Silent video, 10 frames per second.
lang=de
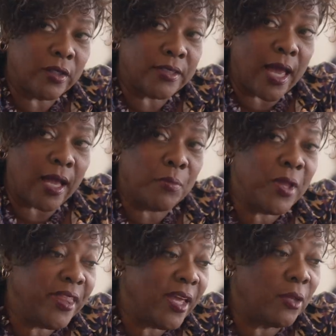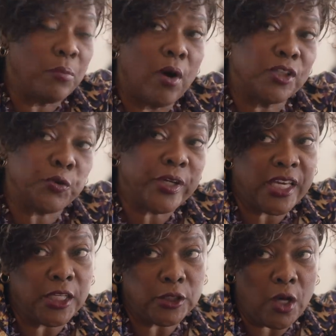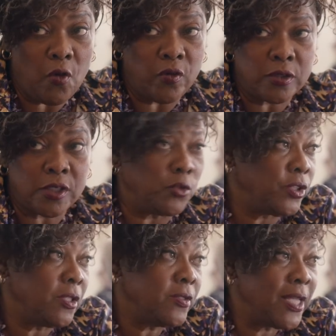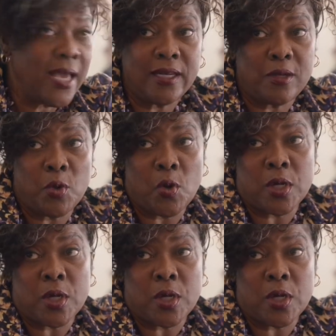ernst wie ein Herzinfarkt, aber dann ist Marjorie daran gestorben, also